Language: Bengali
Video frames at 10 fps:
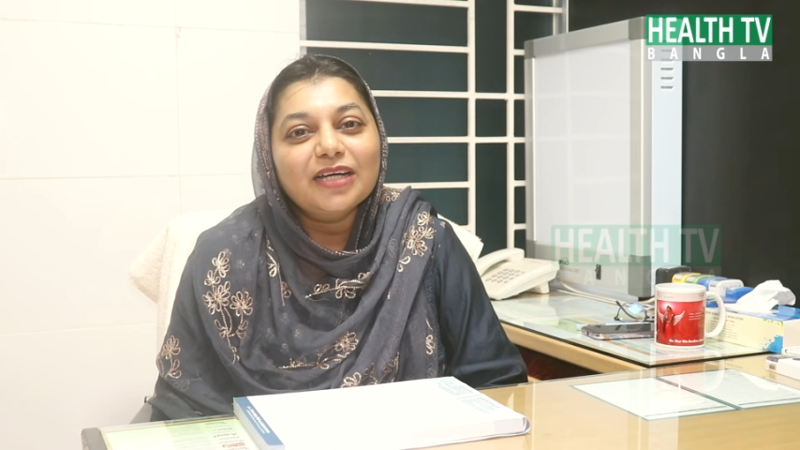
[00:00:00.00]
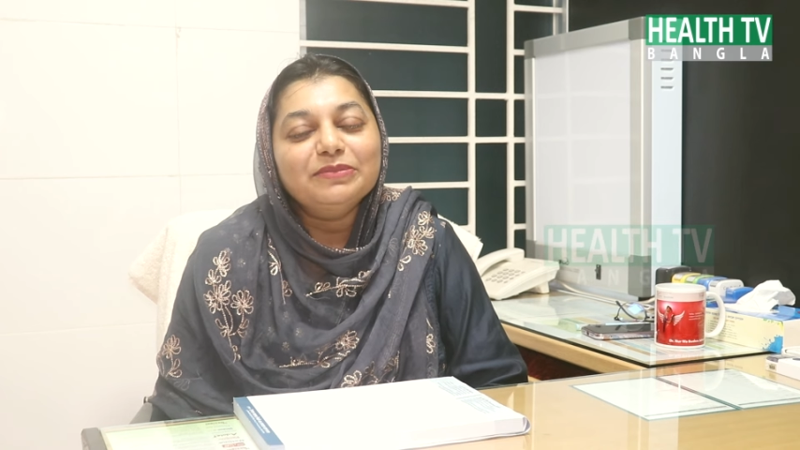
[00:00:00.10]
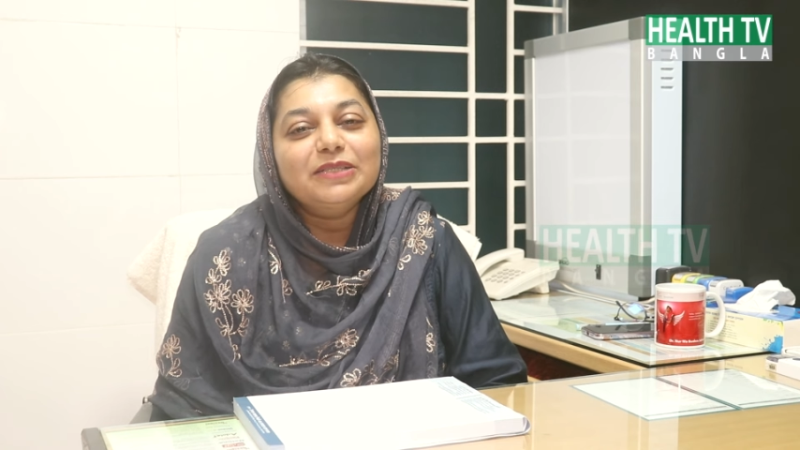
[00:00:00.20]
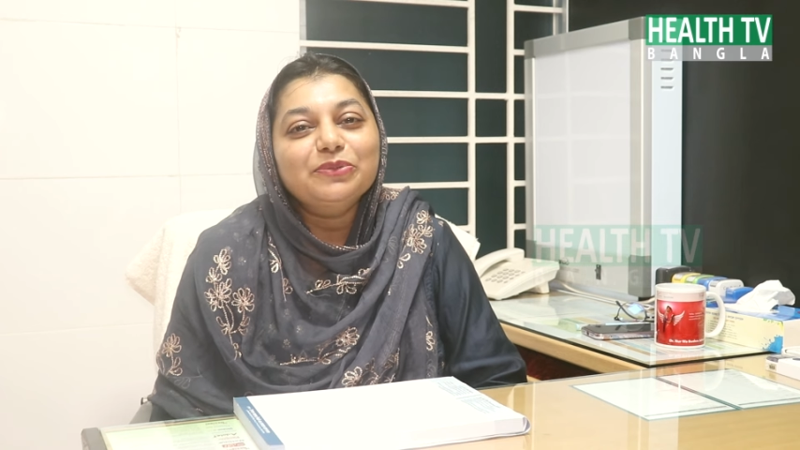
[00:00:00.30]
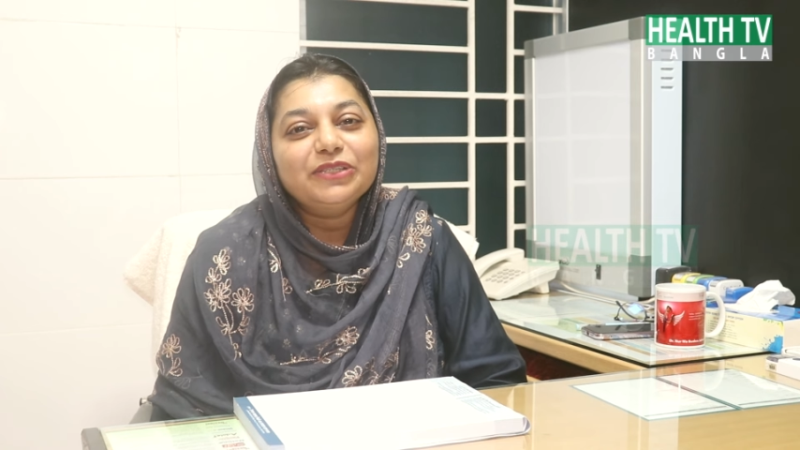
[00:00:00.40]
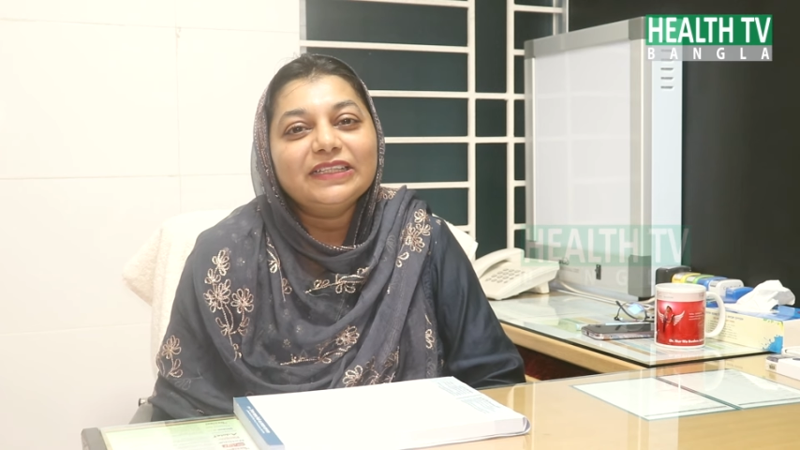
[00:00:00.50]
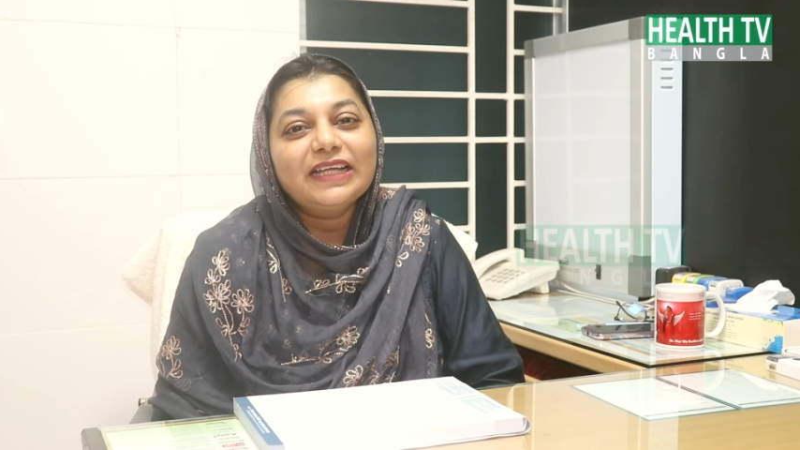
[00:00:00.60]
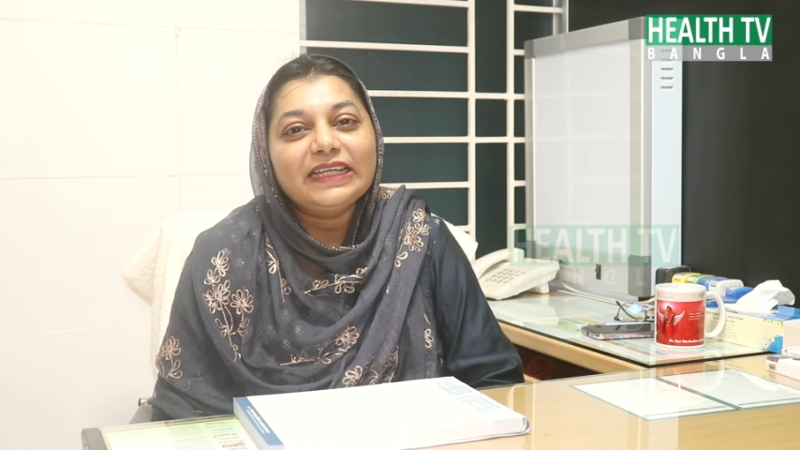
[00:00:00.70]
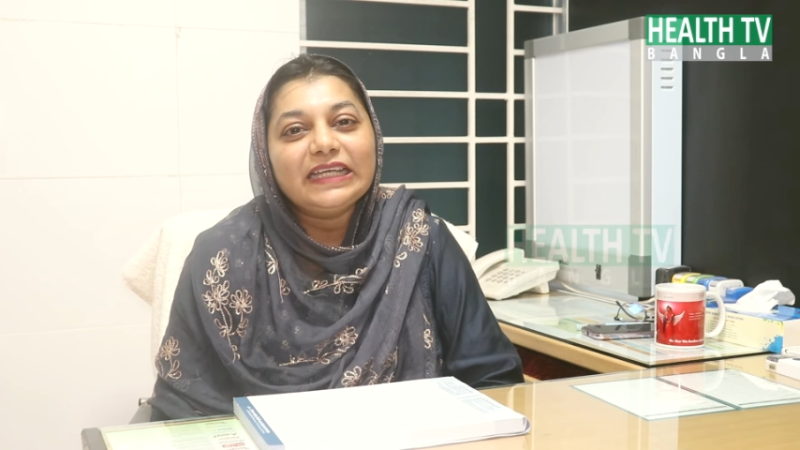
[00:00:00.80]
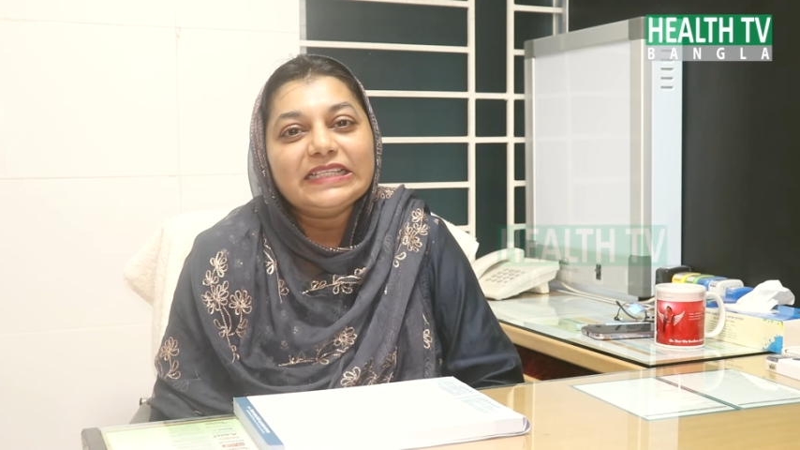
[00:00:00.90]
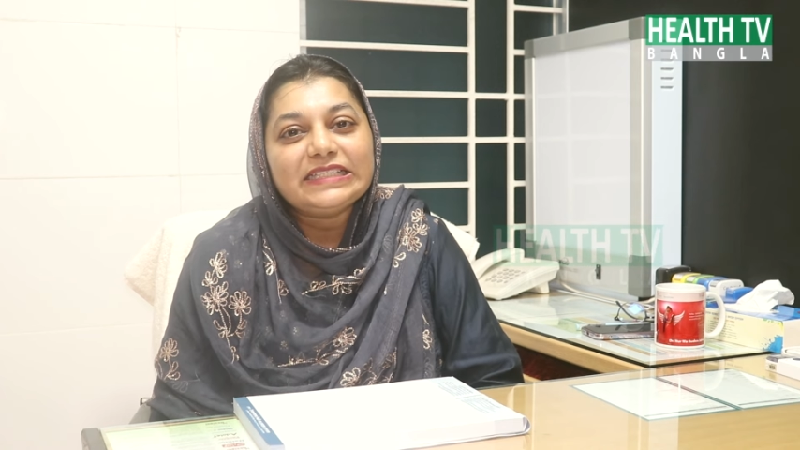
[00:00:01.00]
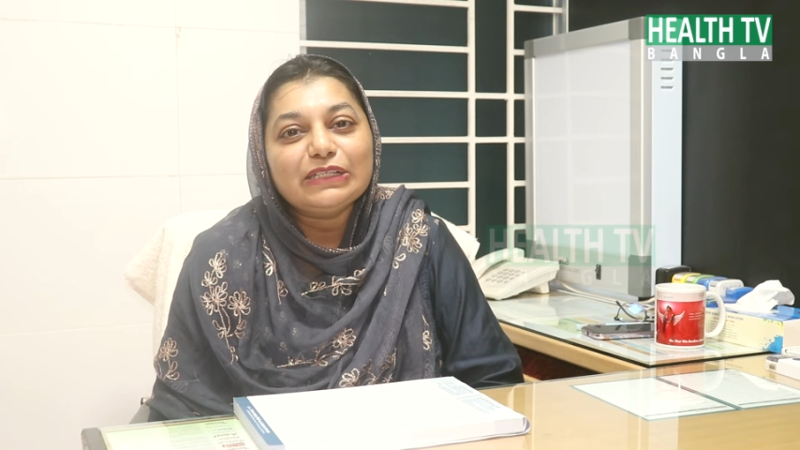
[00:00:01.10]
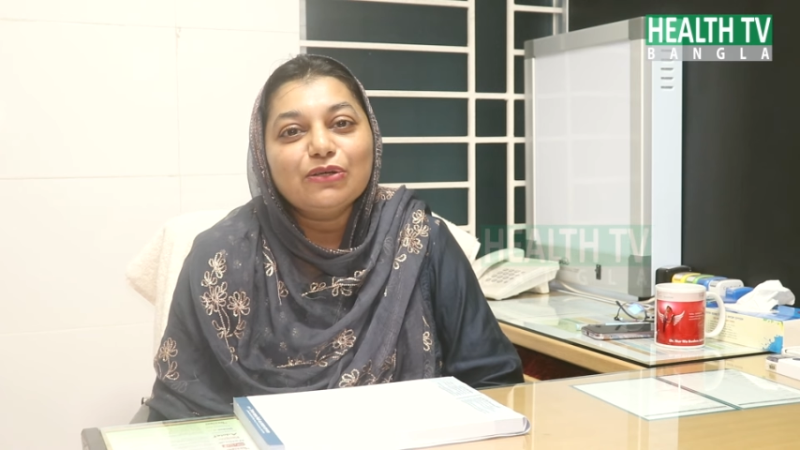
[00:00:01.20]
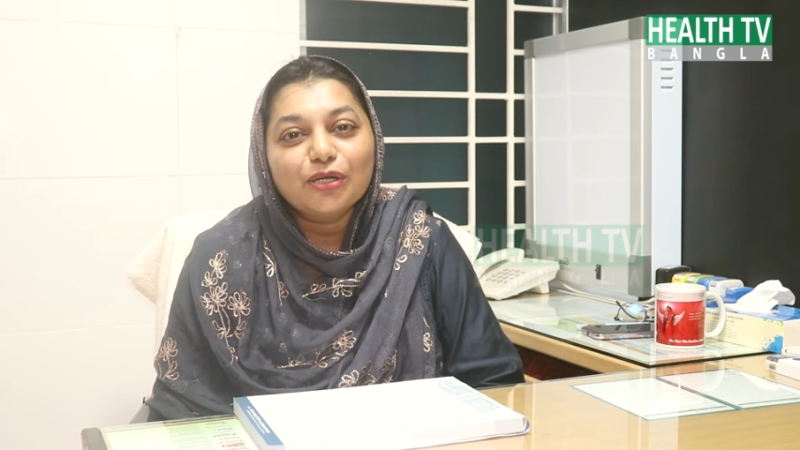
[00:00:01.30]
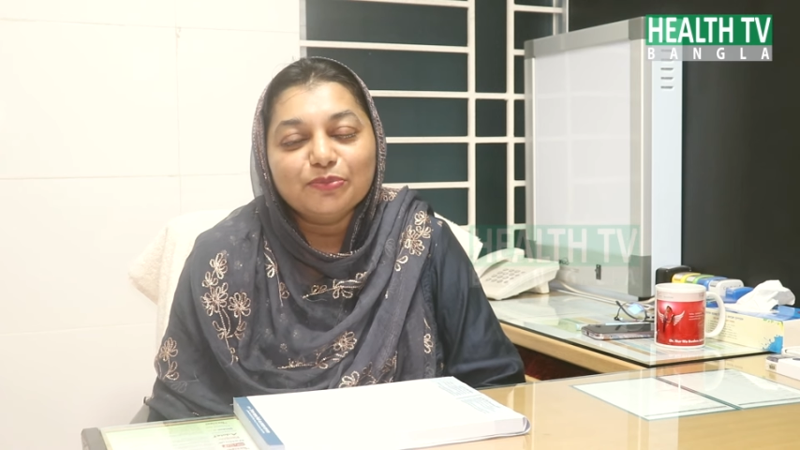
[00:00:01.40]
আমরা বলে থাকি যে
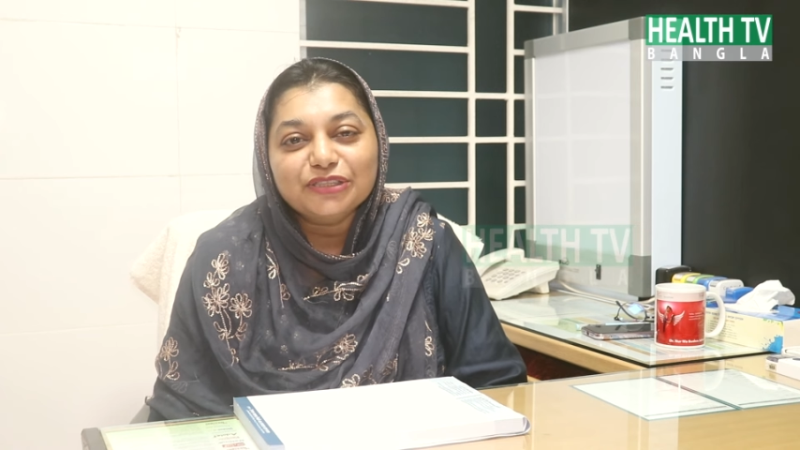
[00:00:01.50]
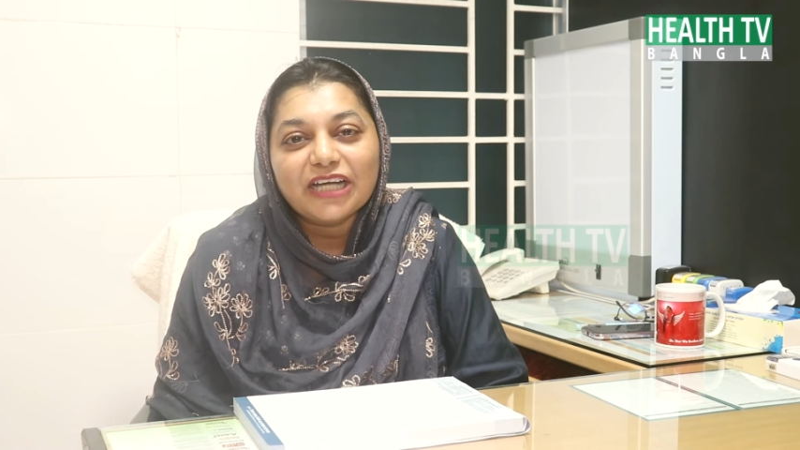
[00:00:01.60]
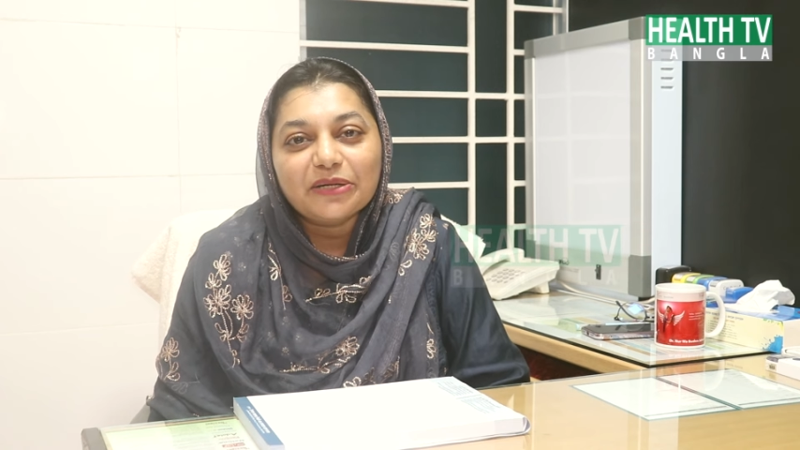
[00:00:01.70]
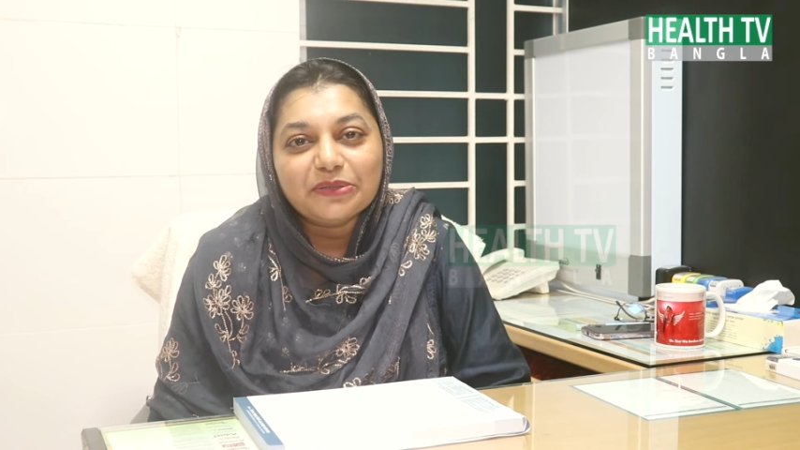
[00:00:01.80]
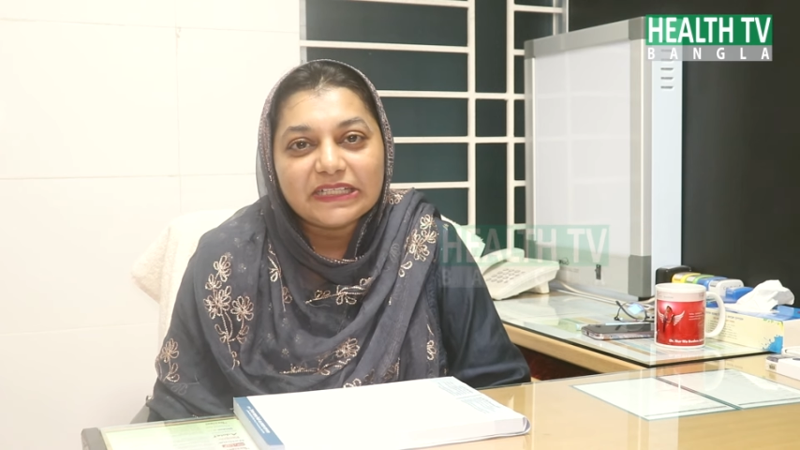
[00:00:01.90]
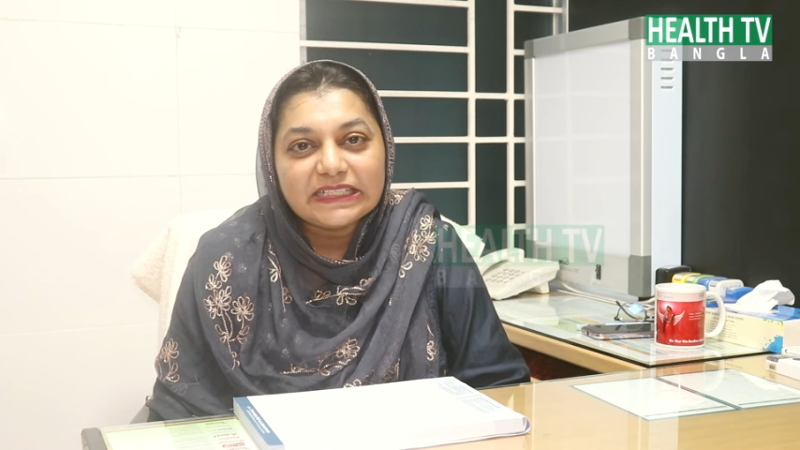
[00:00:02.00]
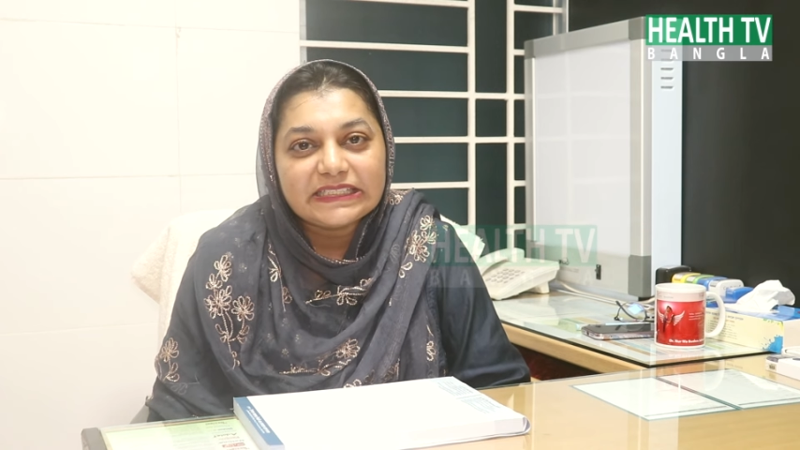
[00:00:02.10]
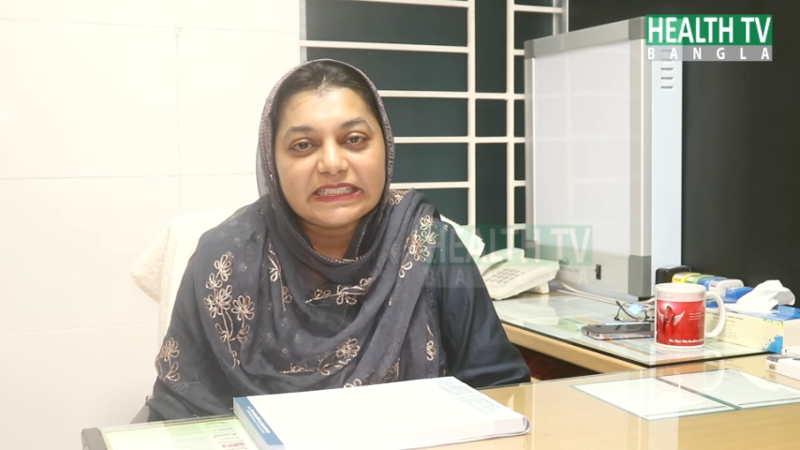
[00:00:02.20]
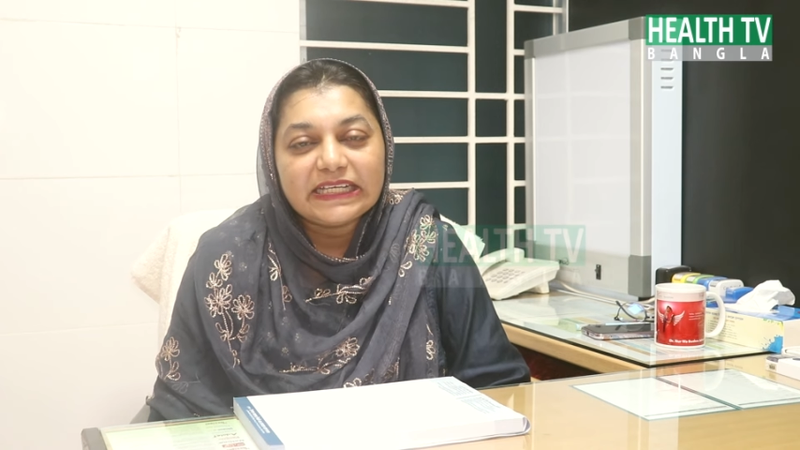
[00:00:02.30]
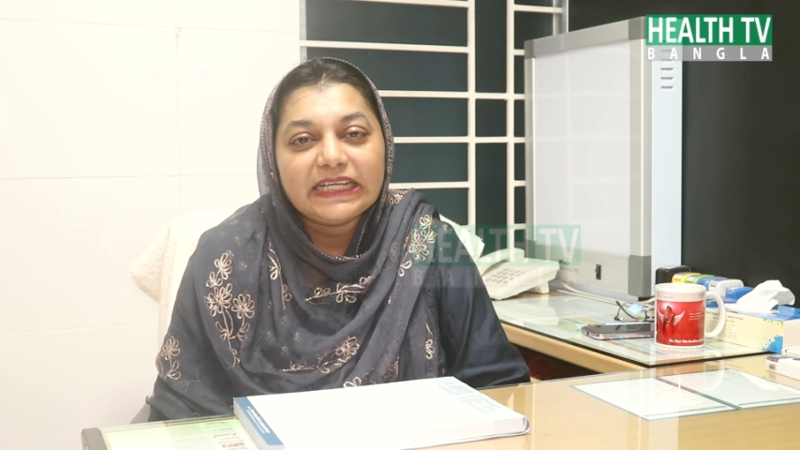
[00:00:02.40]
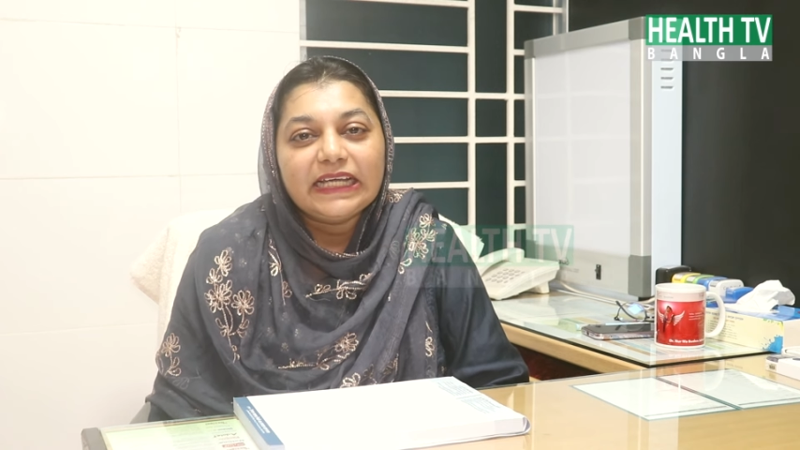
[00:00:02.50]
গর্ভধারণের যে